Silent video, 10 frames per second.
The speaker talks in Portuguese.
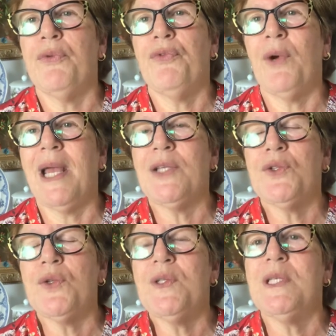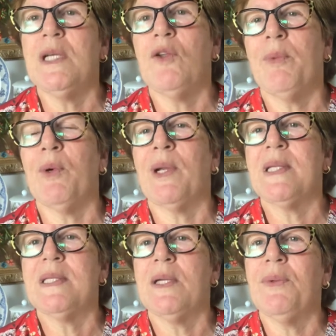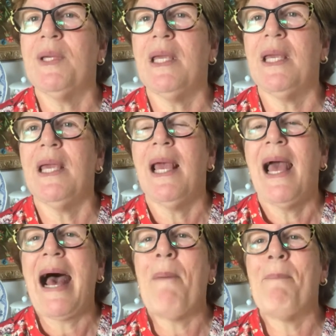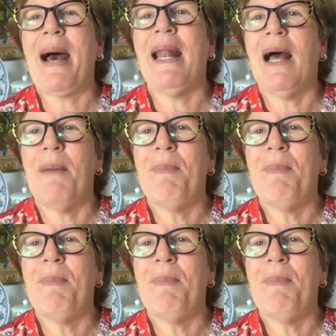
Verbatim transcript: e foi associando ao meu coração que a,